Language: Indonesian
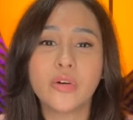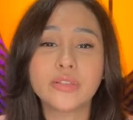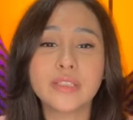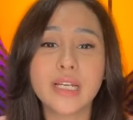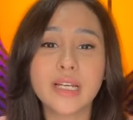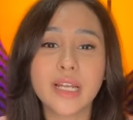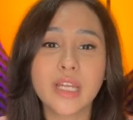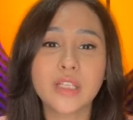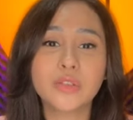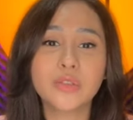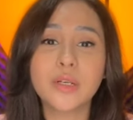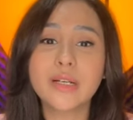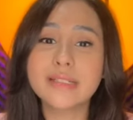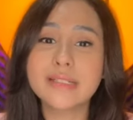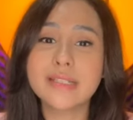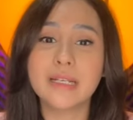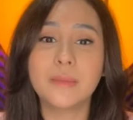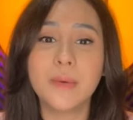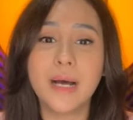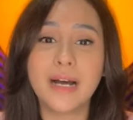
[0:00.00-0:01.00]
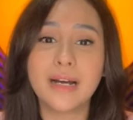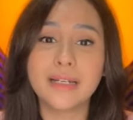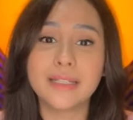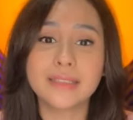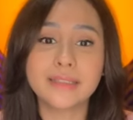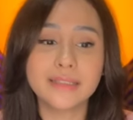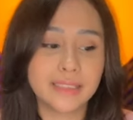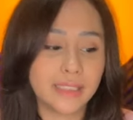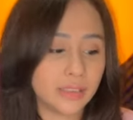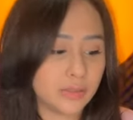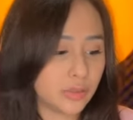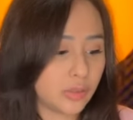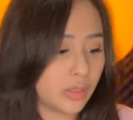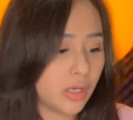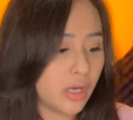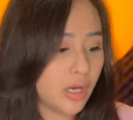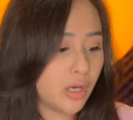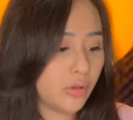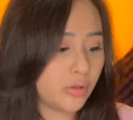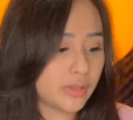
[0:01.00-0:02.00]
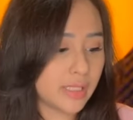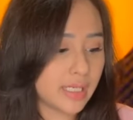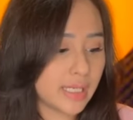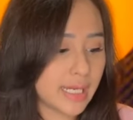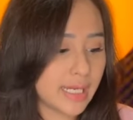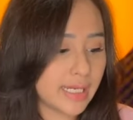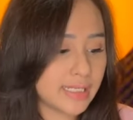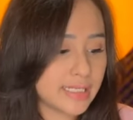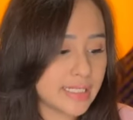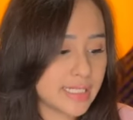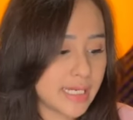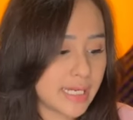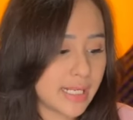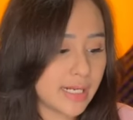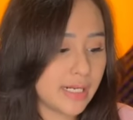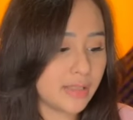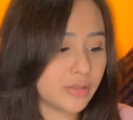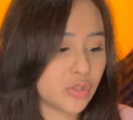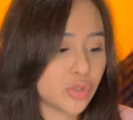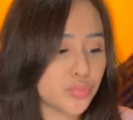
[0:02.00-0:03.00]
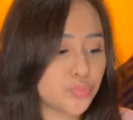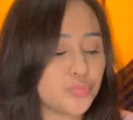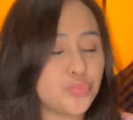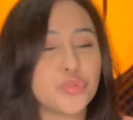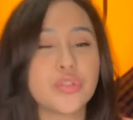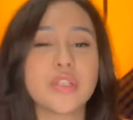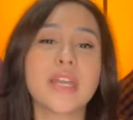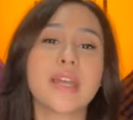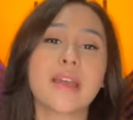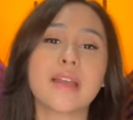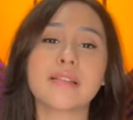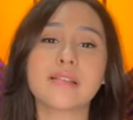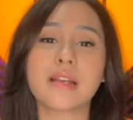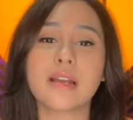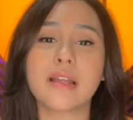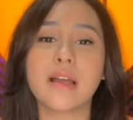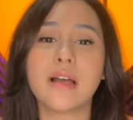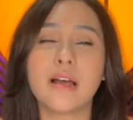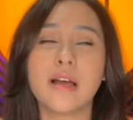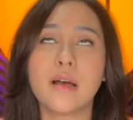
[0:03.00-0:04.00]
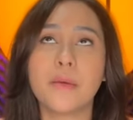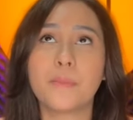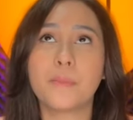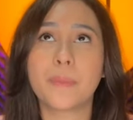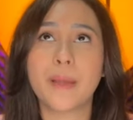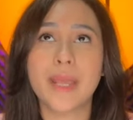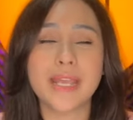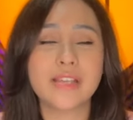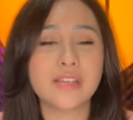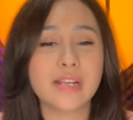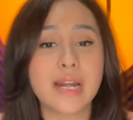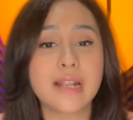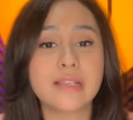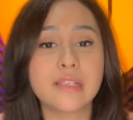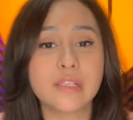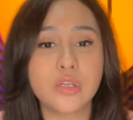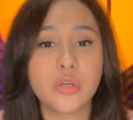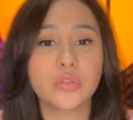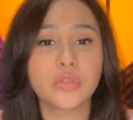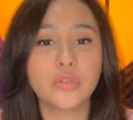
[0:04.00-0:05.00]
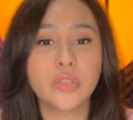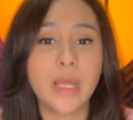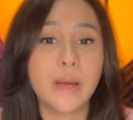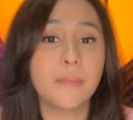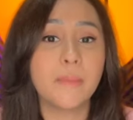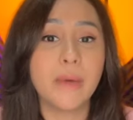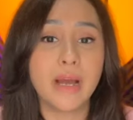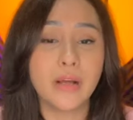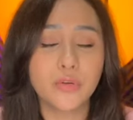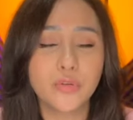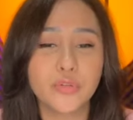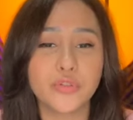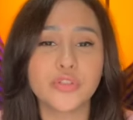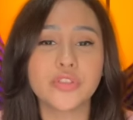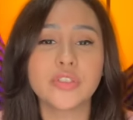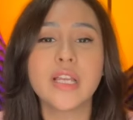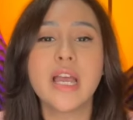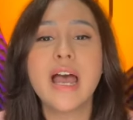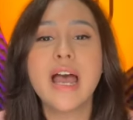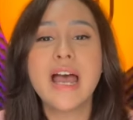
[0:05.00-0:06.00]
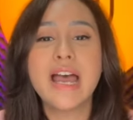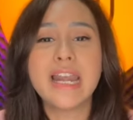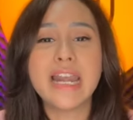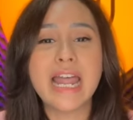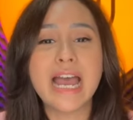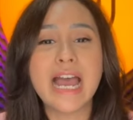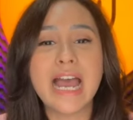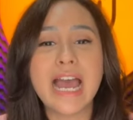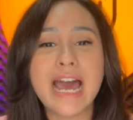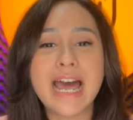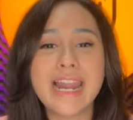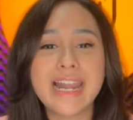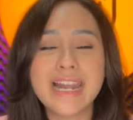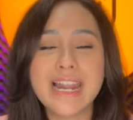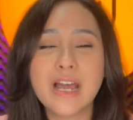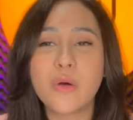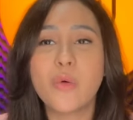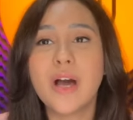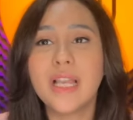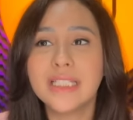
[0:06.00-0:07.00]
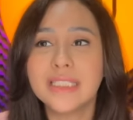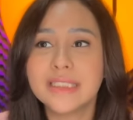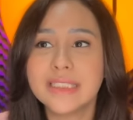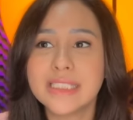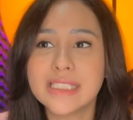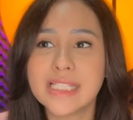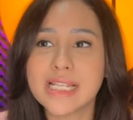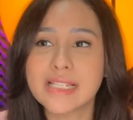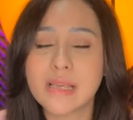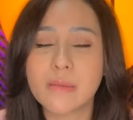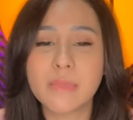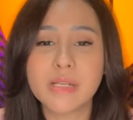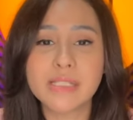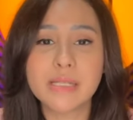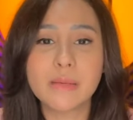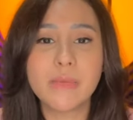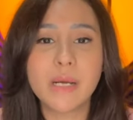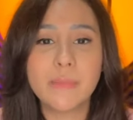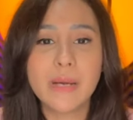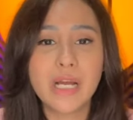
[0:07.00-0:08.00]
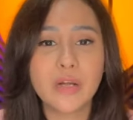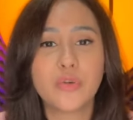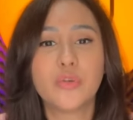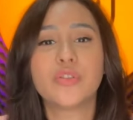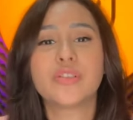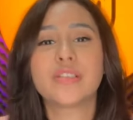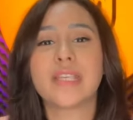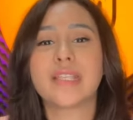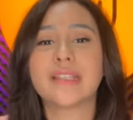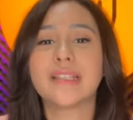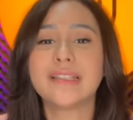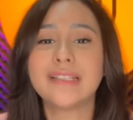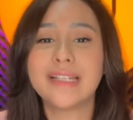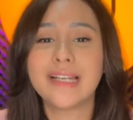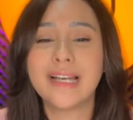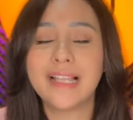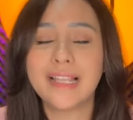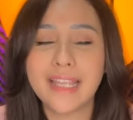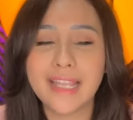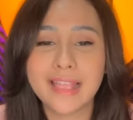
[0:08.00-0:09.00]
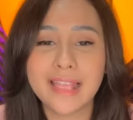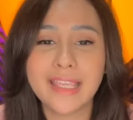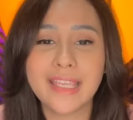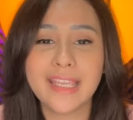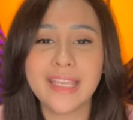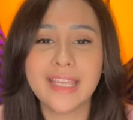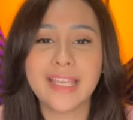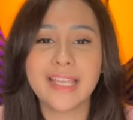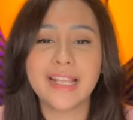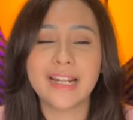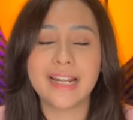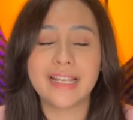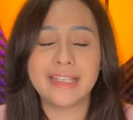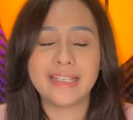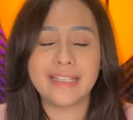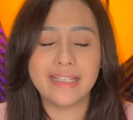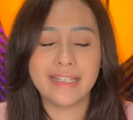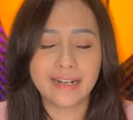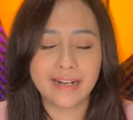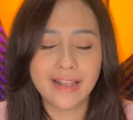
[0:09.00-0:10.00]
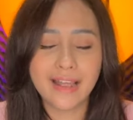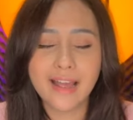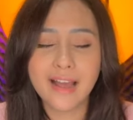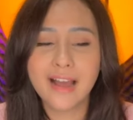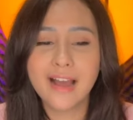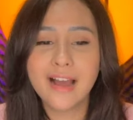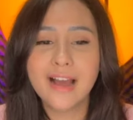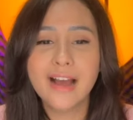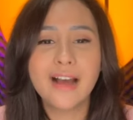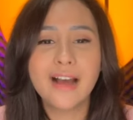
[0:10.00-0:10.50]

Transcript: hutangnya tuh kecil banget gitu. Hutangnya kecil terus punya cash uh, cash ratio tuh yang bagus. Nah, karena kualitinya sama-sama bagus, kita tinggal lihat nih kira-kira